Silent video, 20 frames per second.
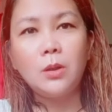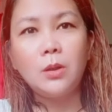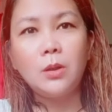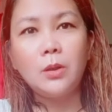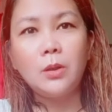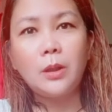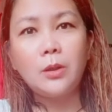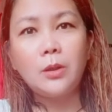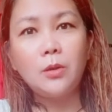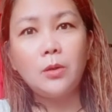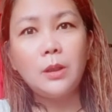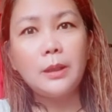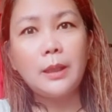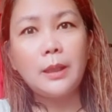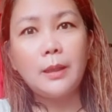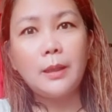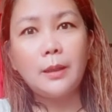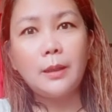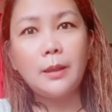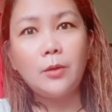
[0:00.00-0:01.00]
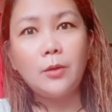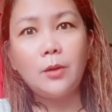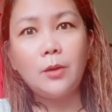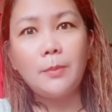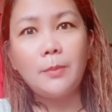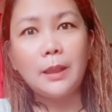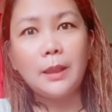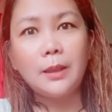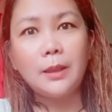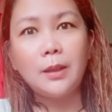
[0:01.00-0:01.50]
nandoon na talaga, no?
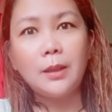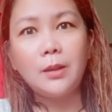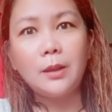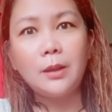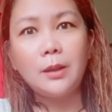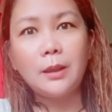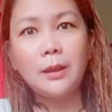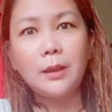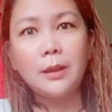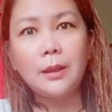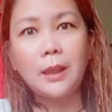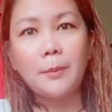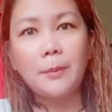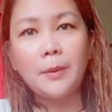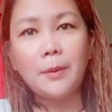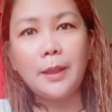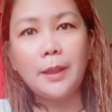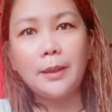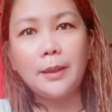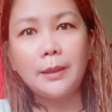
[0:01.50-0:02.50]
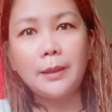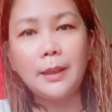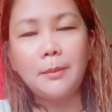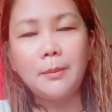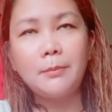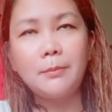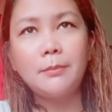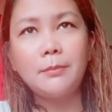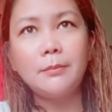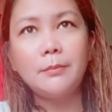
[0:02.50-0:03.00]
Malaking copyright
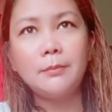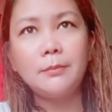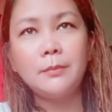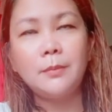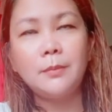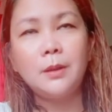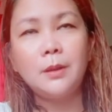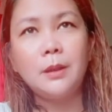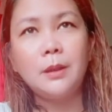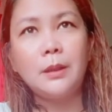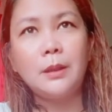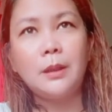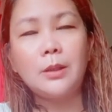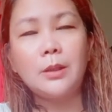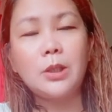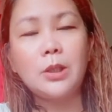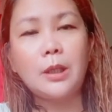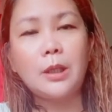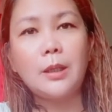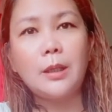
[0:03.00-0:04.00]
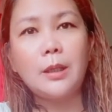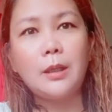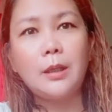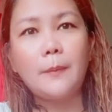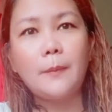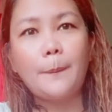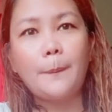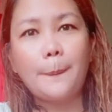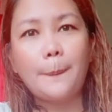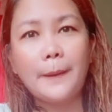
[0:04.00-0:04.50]
claim. At
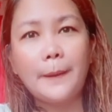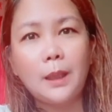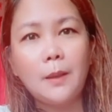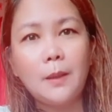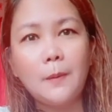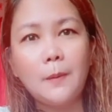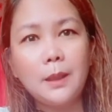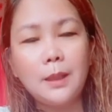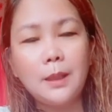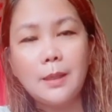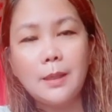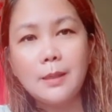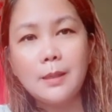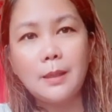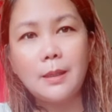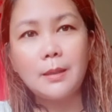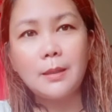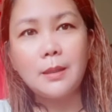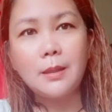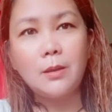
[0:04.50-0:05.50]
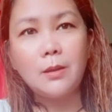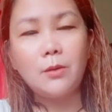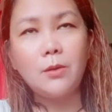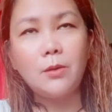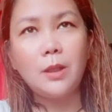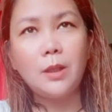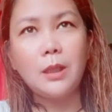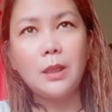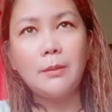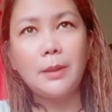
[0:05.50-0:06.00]
saka, nag-email talaga sa akin si
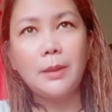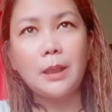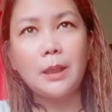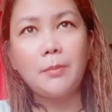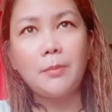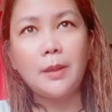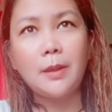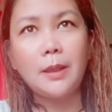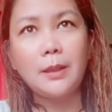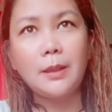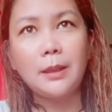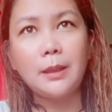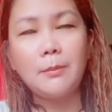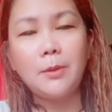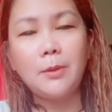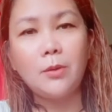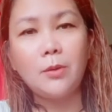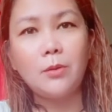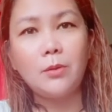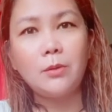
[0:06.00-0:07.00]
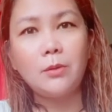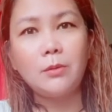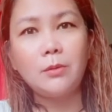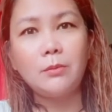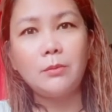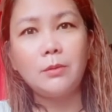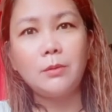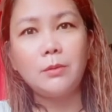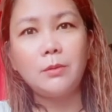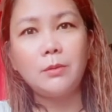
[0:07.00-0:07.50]
Lolo na may copyright claim yung
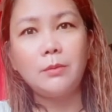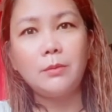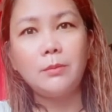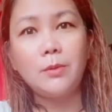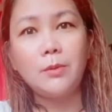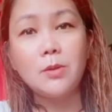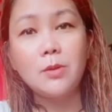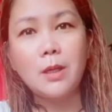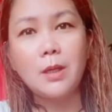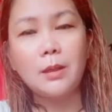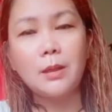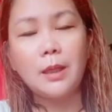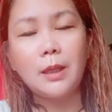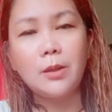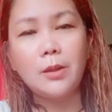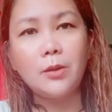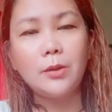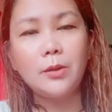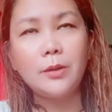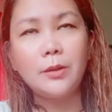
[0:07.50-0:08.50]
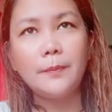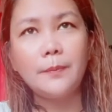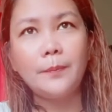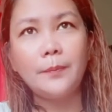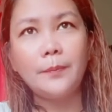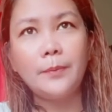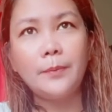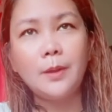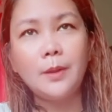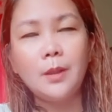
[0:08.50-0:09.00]
music na yon.
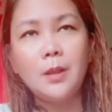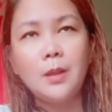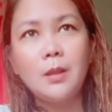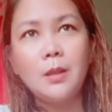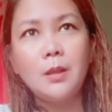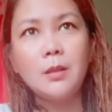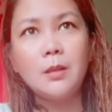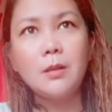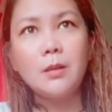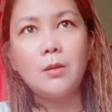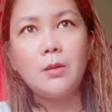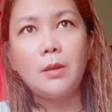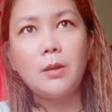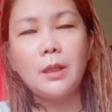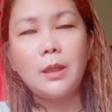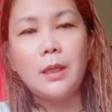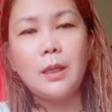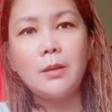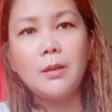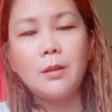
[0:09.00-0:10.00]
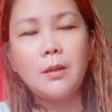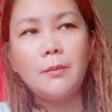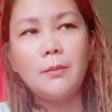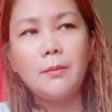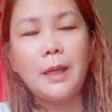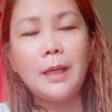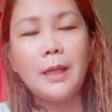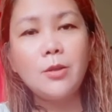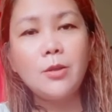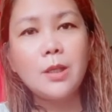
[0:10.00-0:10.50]
So, inayo, maayos